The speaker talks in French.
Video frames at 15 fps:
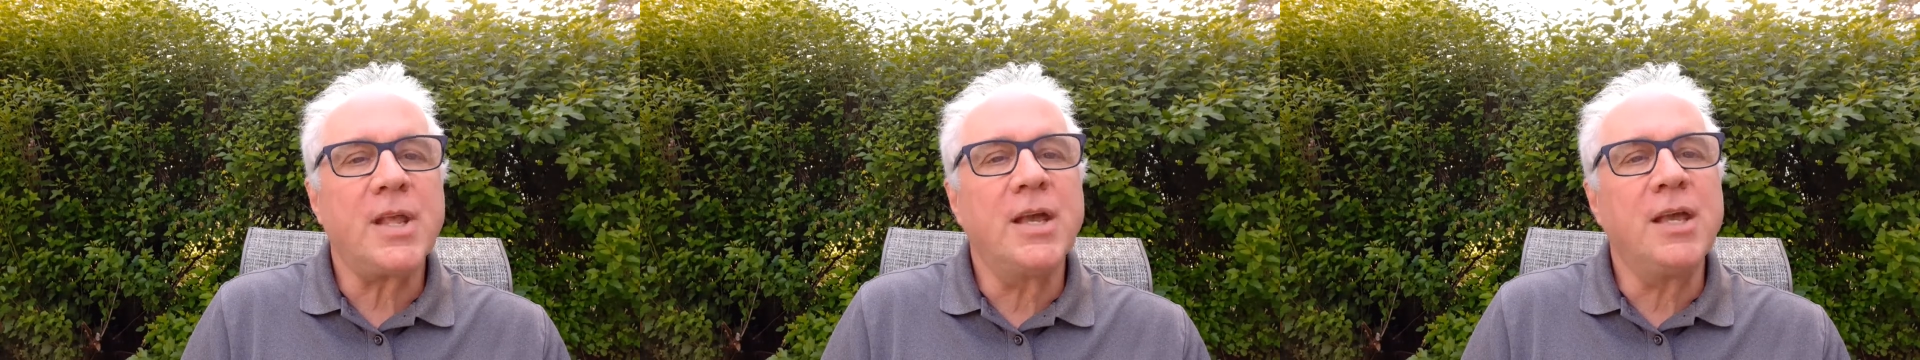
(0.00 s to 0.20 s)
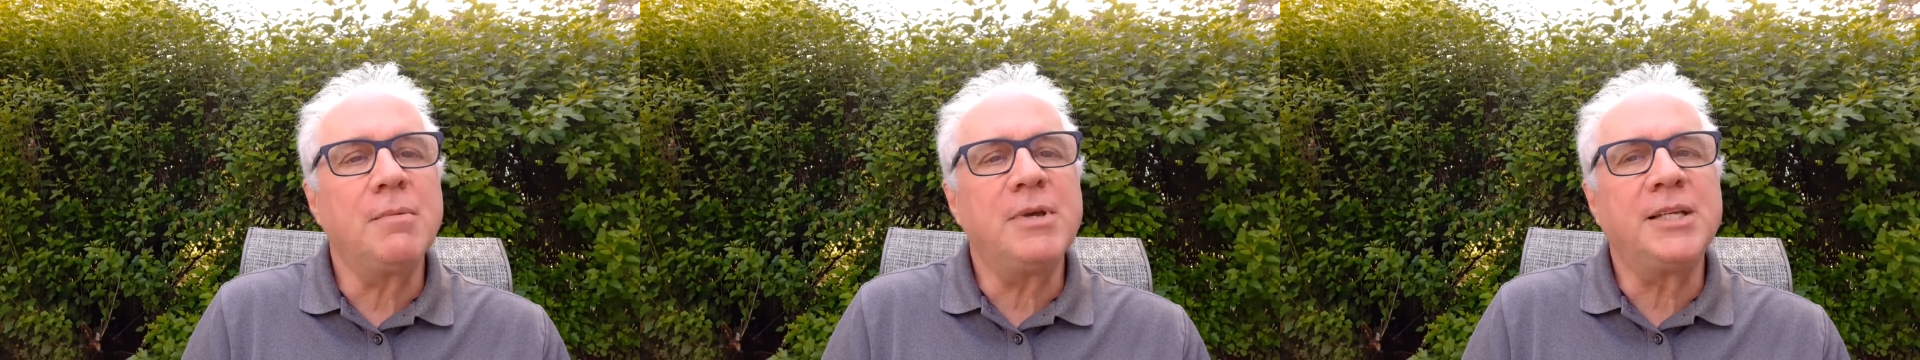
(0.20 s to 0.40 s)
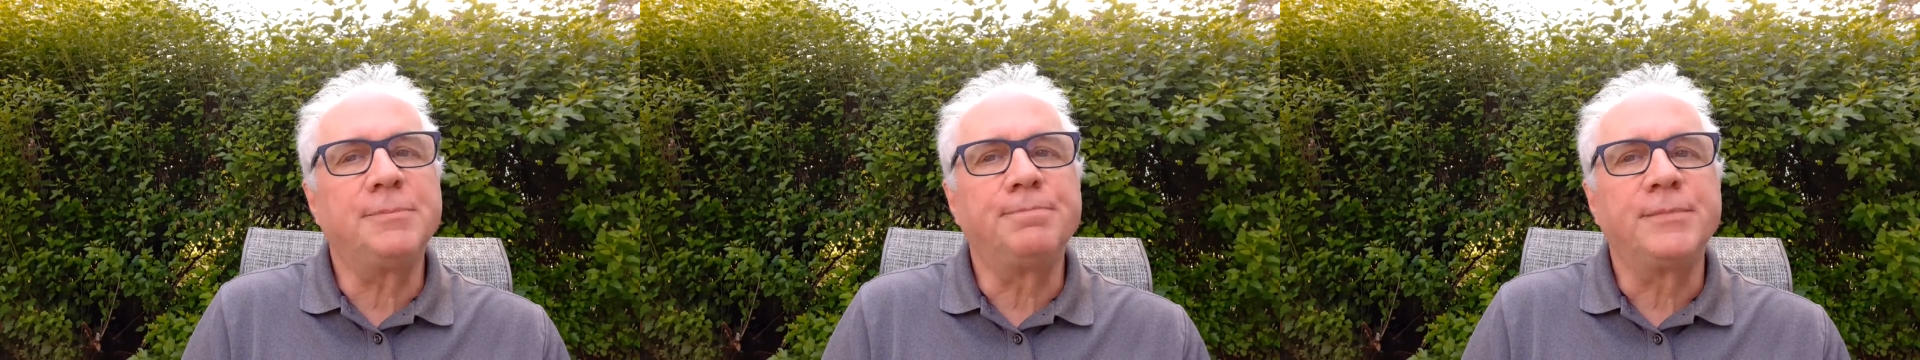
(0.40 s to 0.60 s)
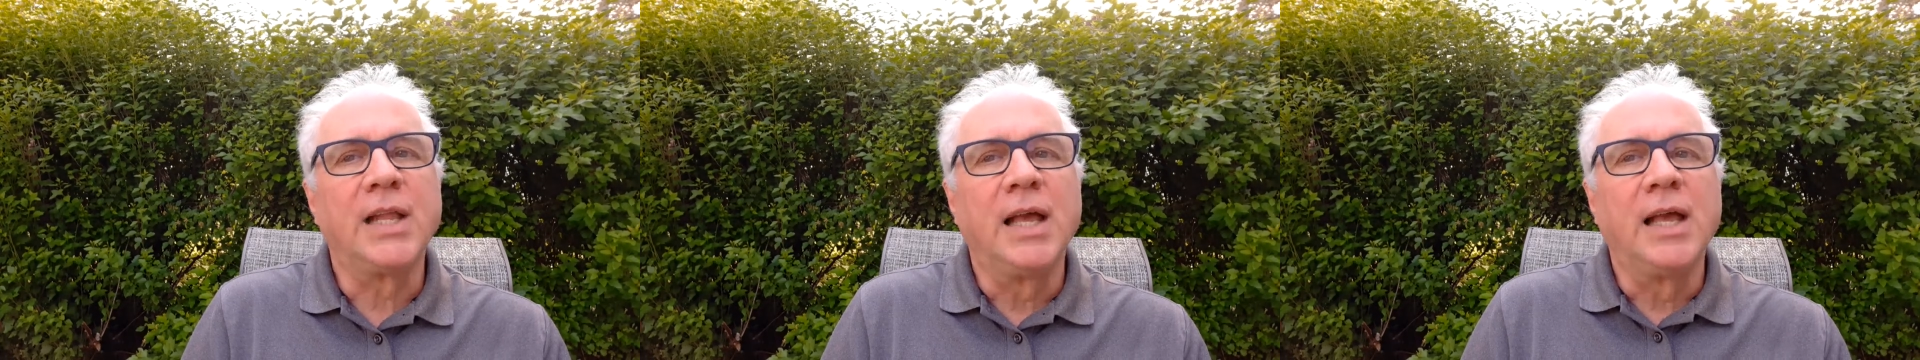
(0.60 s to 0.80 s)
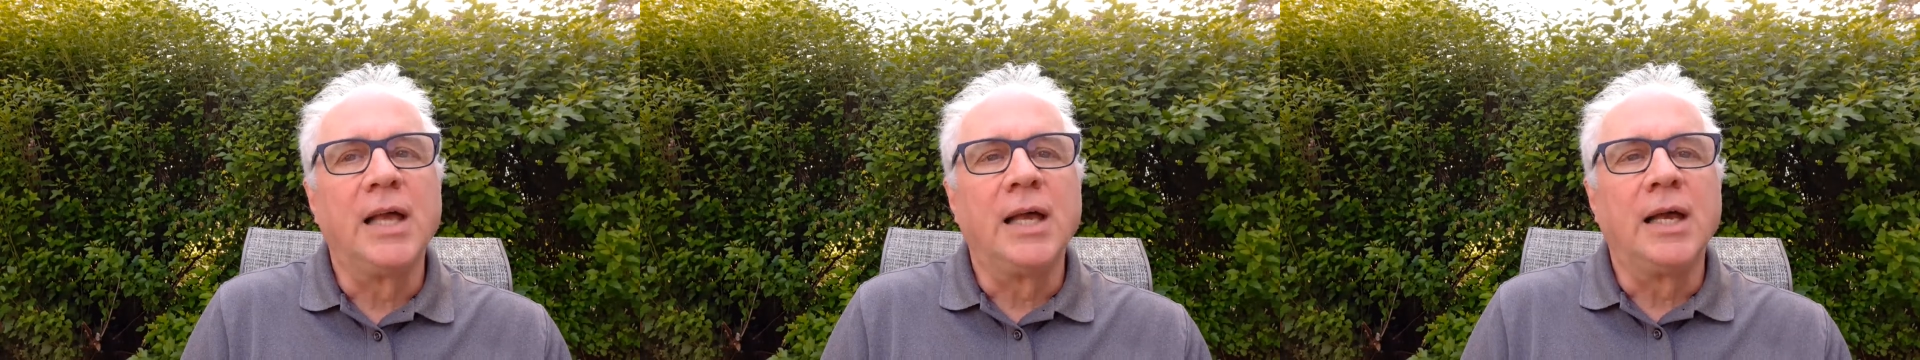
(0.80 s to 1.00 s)
Et Amen.
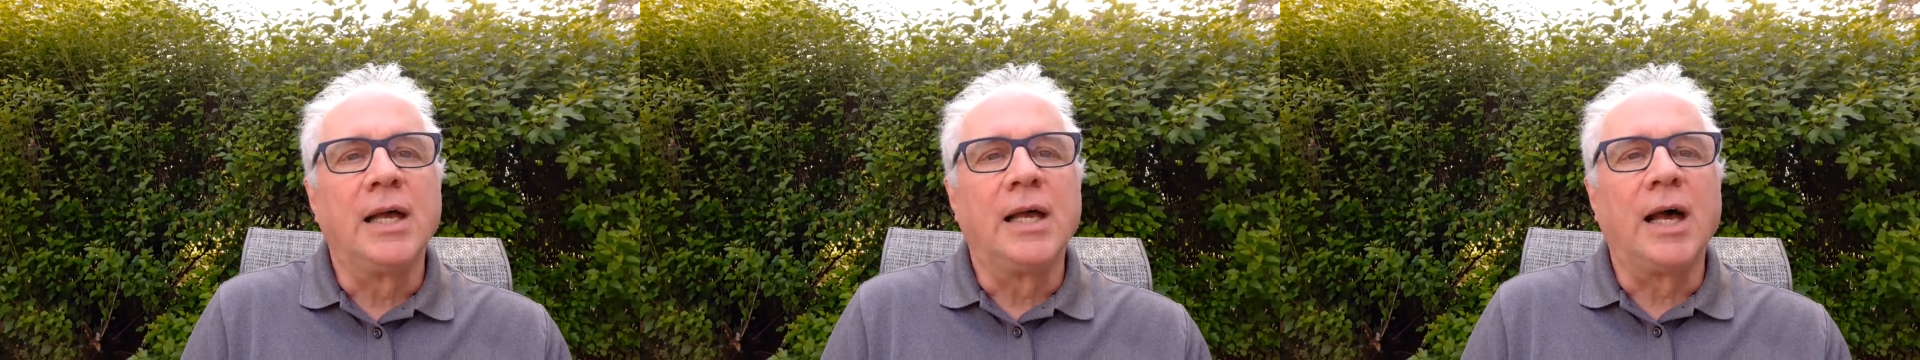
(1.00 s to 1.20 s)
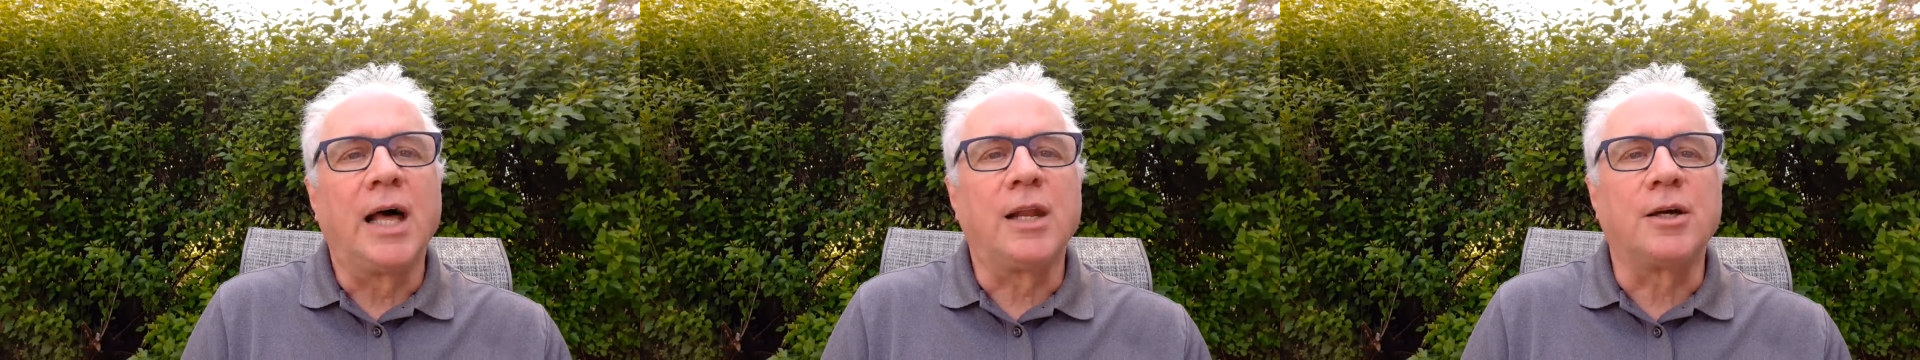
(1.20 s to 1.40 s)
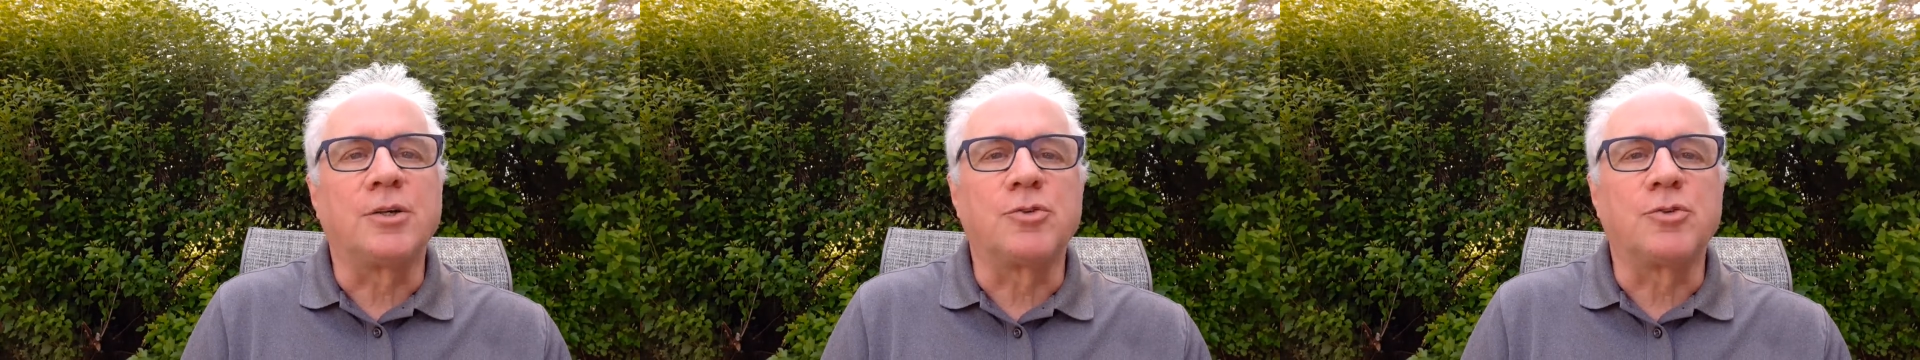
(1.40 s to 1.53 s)
Alors,